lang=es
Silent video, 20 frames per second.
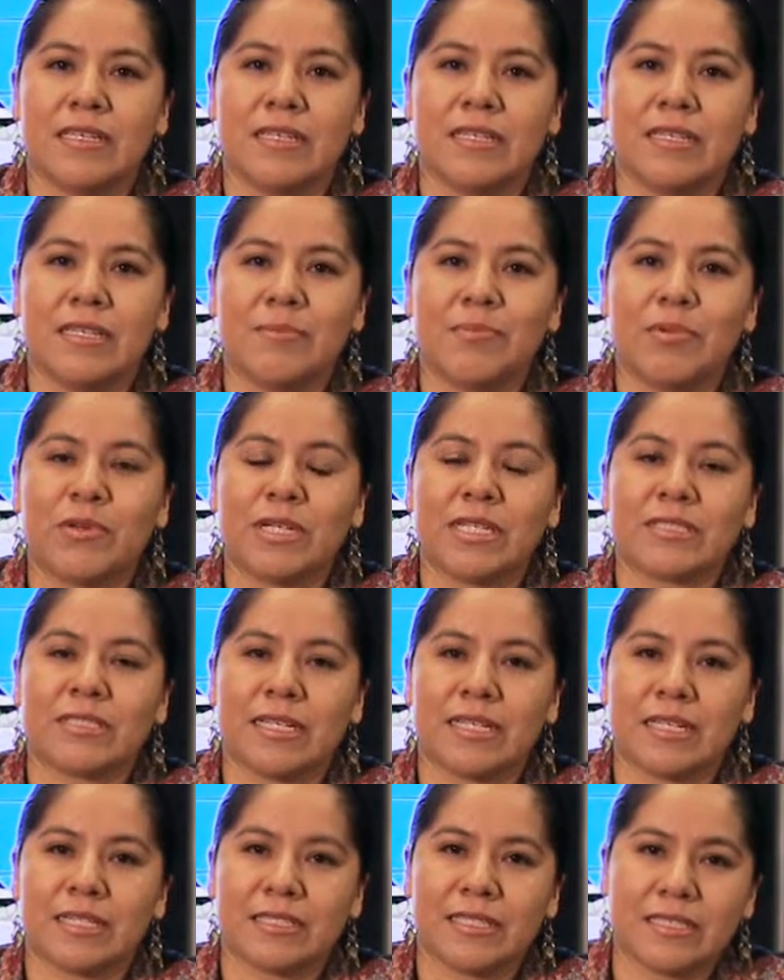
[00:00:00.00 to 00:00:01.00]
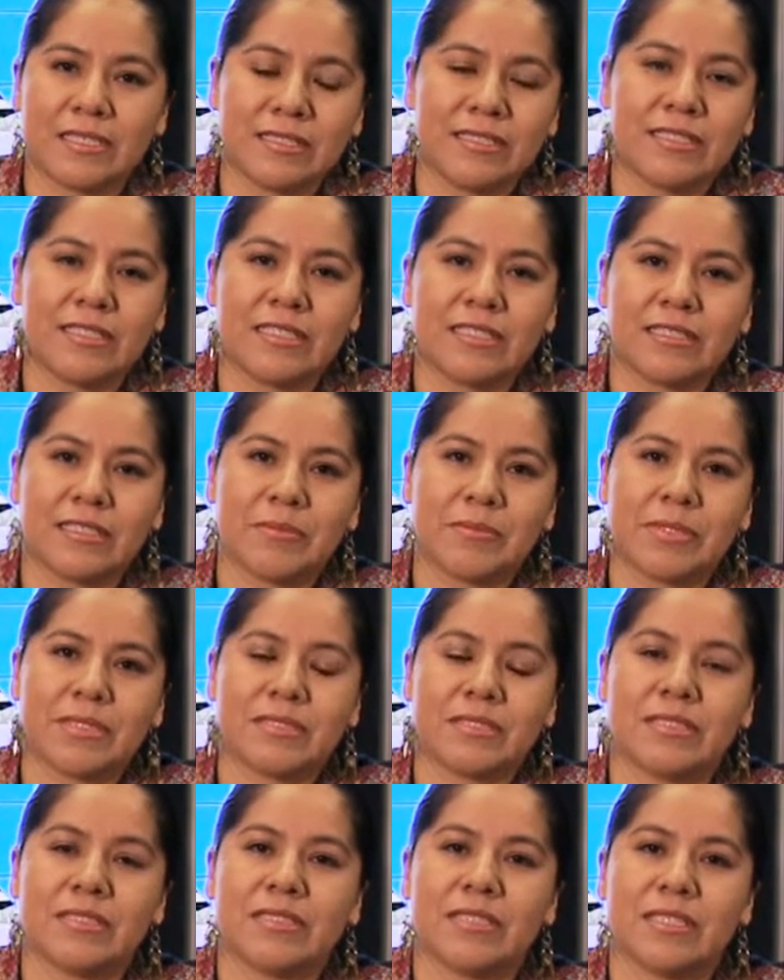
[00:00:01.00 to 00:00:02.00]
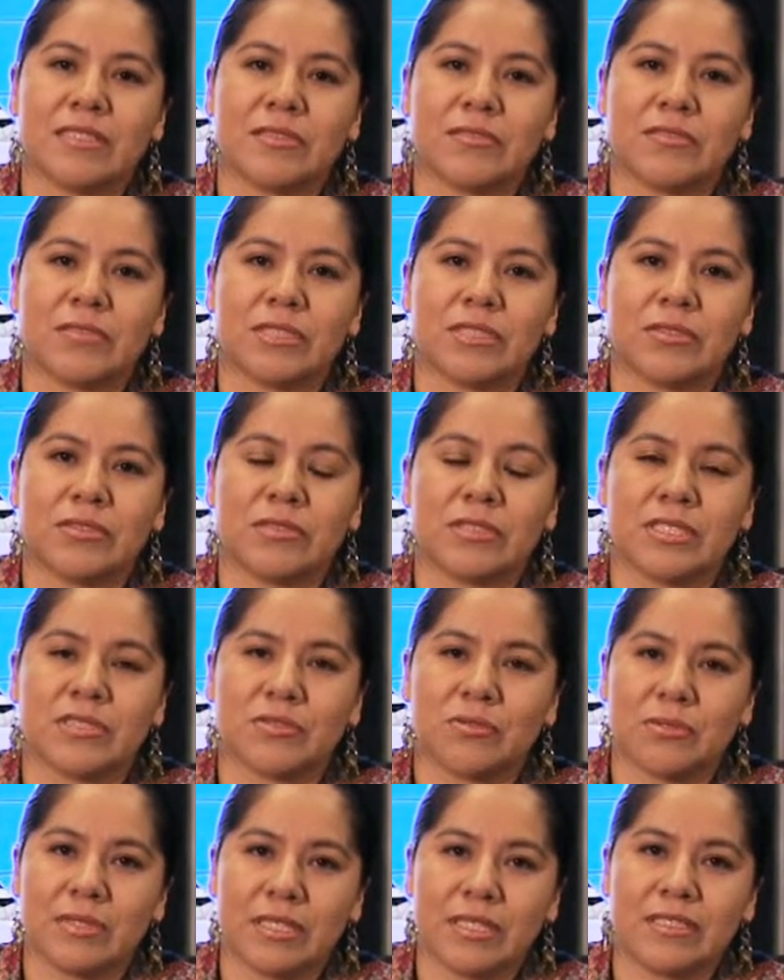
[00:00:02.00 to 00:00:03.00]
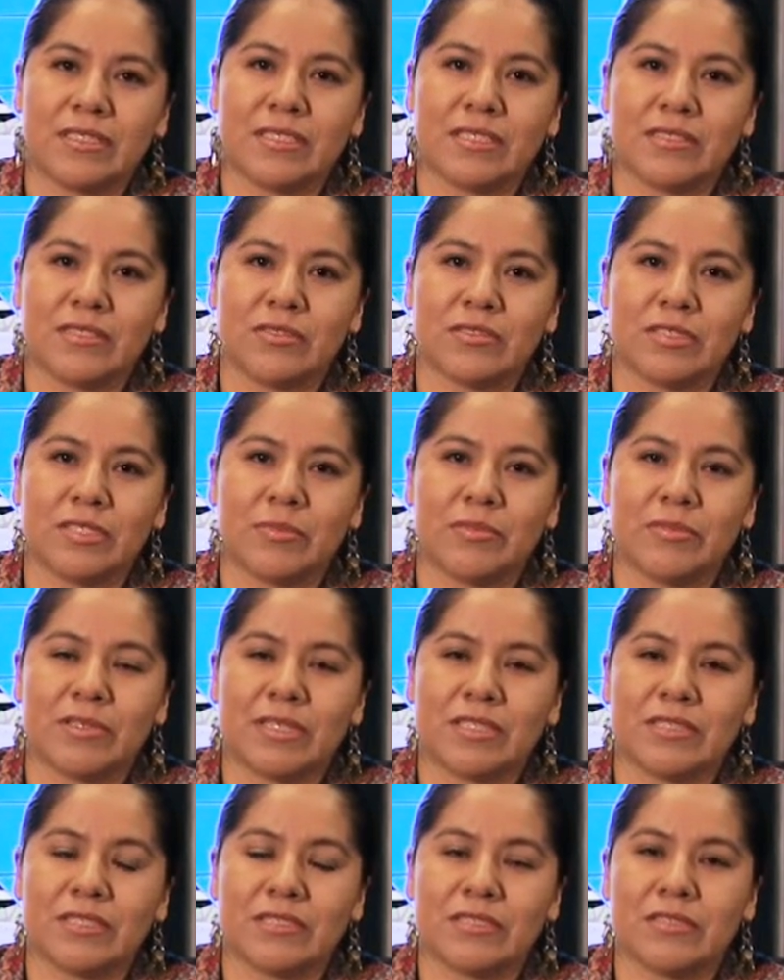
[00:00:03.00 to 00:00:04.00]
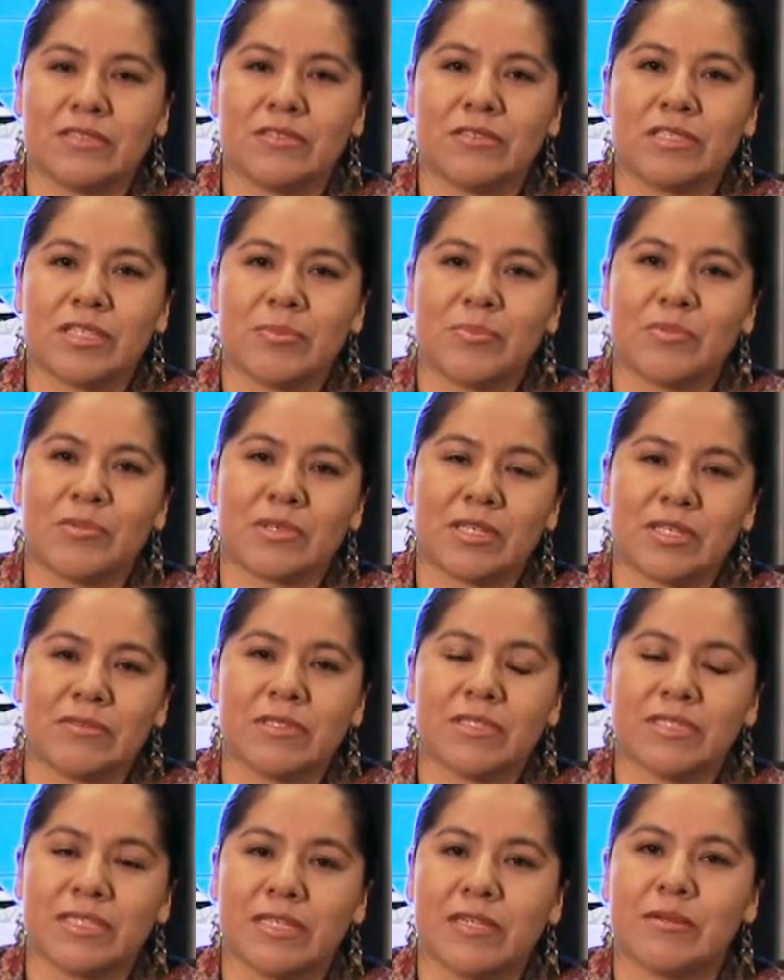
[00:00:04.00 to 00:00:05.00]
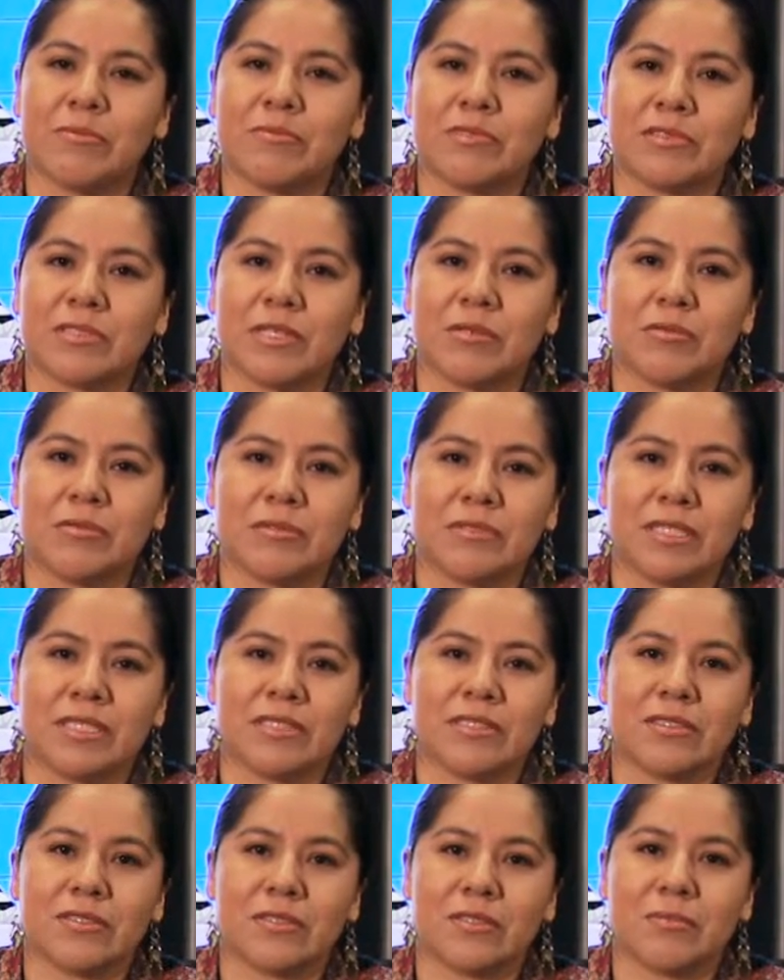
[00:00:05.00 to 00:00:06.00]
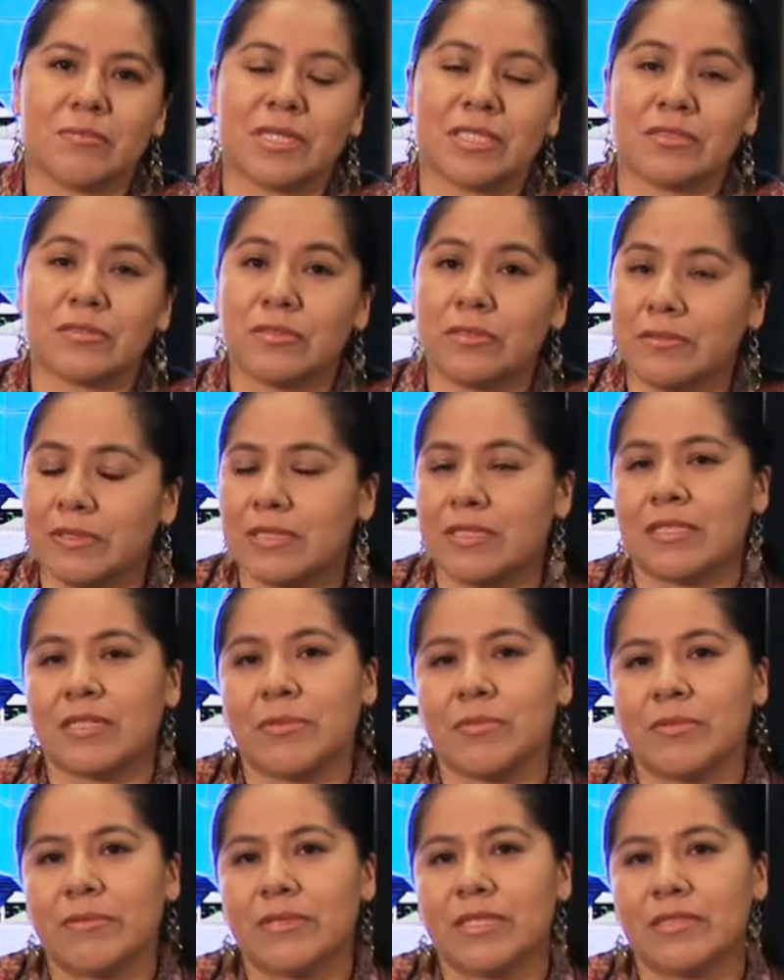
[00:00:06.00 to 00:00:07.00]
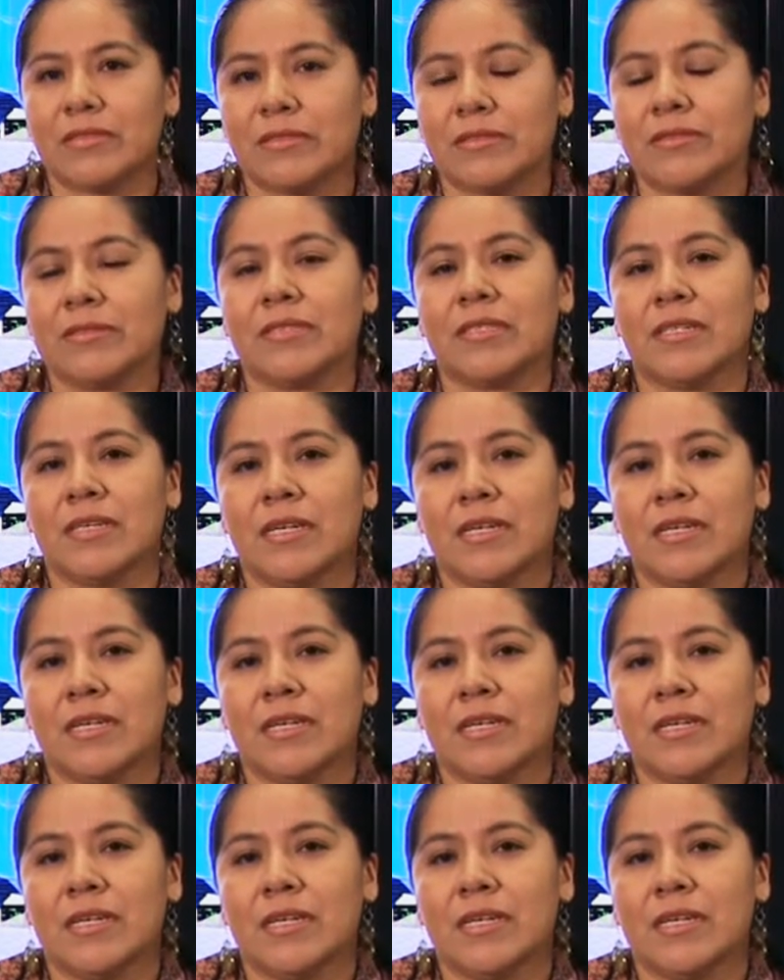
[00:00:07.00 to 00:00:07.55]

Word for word: y por las características que presentan nuestros estudiantes nos llamó la atención que por qué no entrábamos a un sector más joven de la población.